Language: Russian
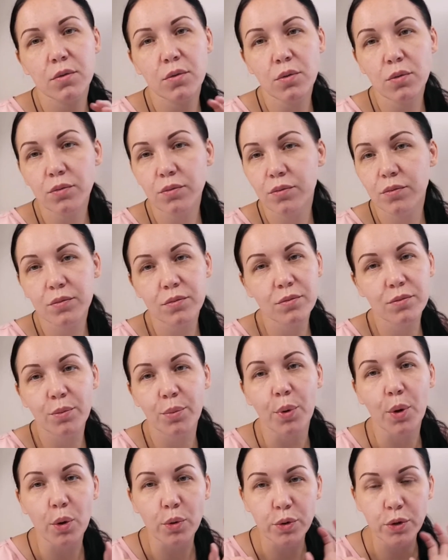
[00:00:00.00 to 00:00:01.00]
ну,
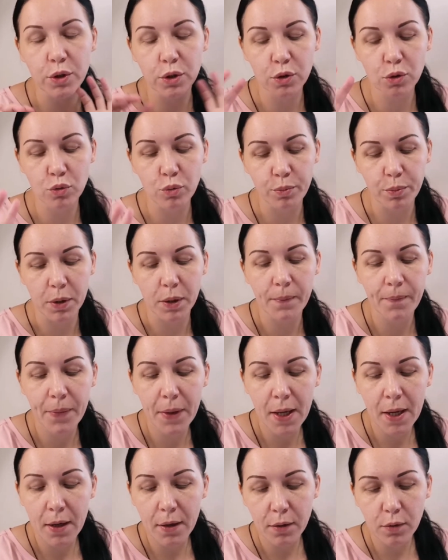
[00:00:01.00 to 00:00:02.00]
просто супер.
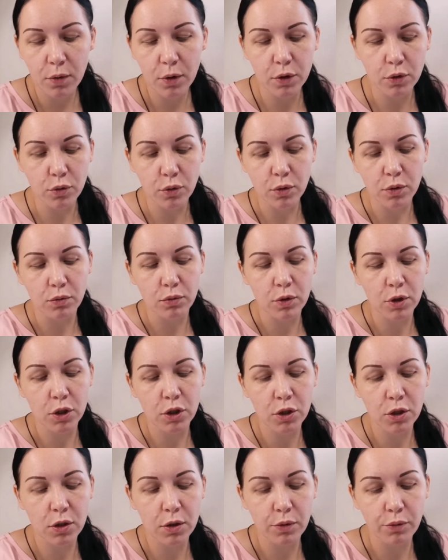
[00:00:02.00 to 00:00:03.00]
Ну а сегодня вот
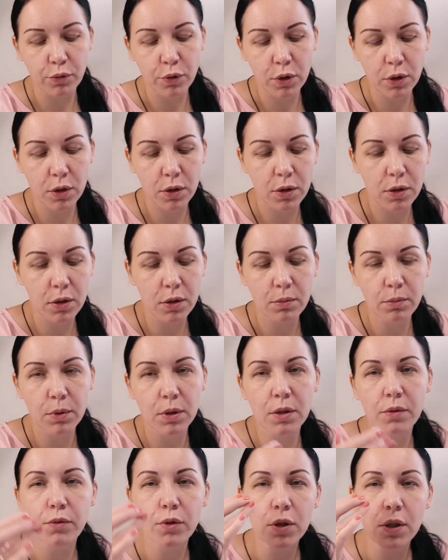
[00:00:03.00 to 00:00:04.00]
решила вот
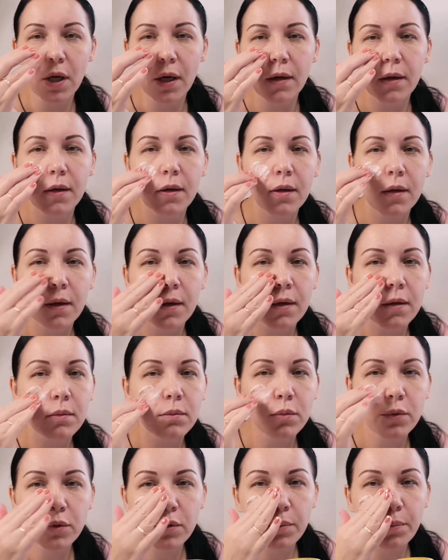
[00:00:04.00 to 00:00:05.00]
именно вот так.
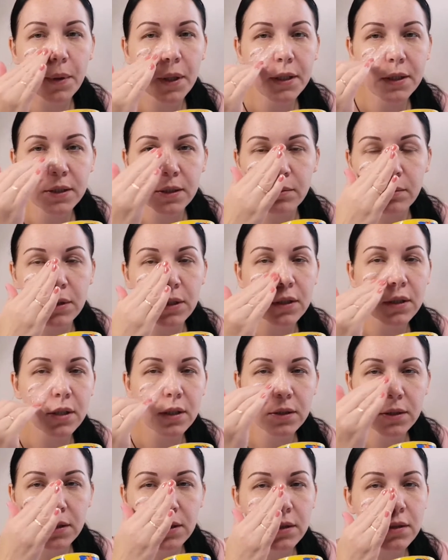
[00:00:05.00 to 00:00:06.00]
Буду пальцами
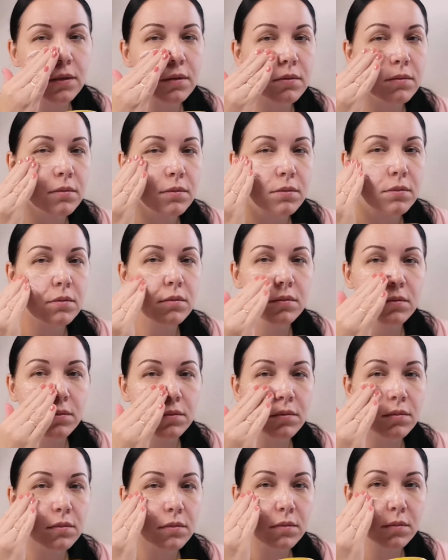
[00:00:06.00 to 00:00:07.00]
наносить.
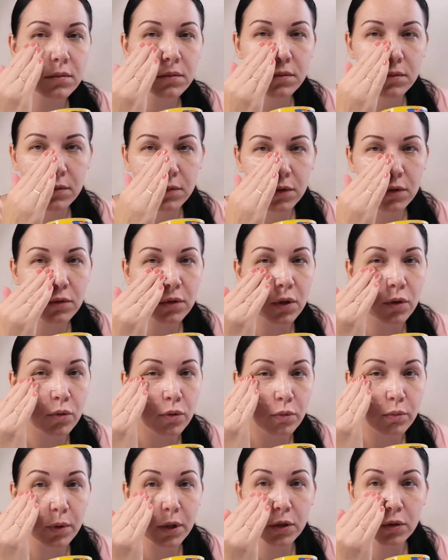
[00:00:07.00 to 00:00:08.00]
Вот
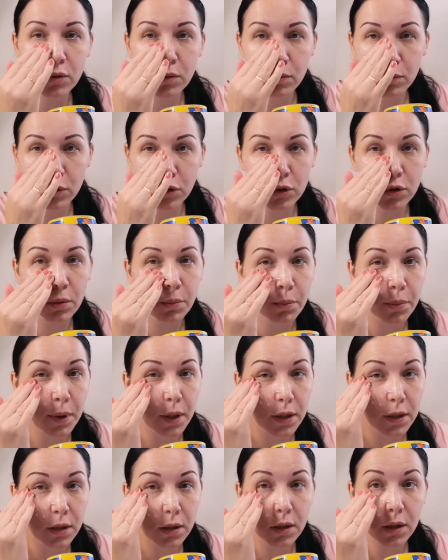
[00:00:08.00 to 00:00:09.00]
такую маску можно
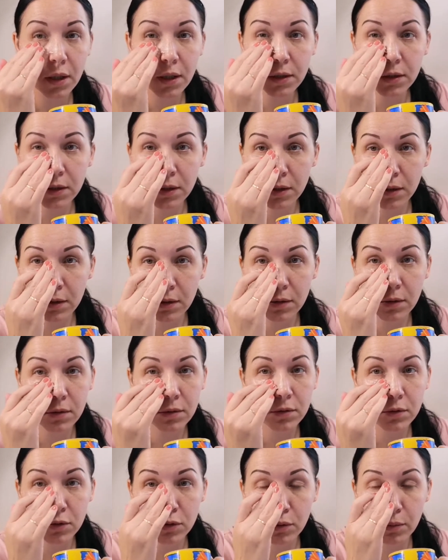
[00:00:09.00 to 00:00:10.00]
под глазки,
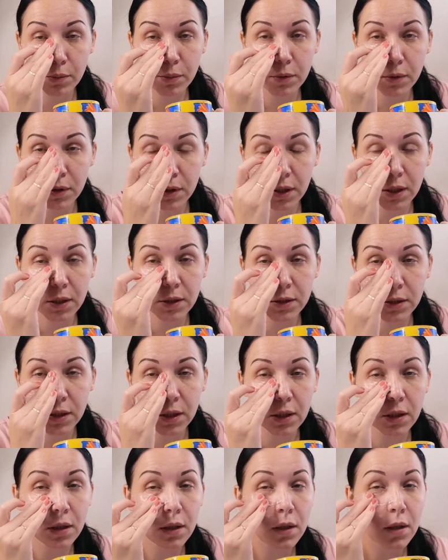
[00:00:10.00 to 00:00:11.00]
чтобы
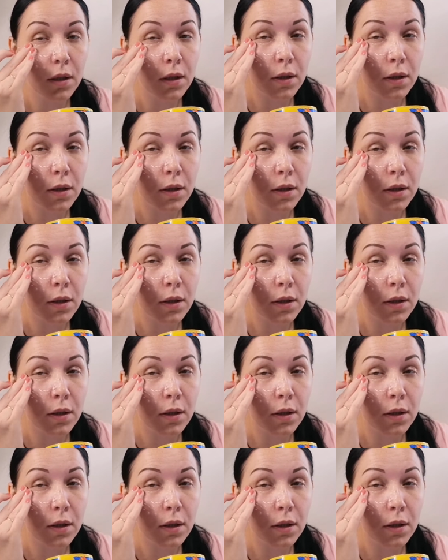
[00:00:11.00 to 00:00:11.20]
глазки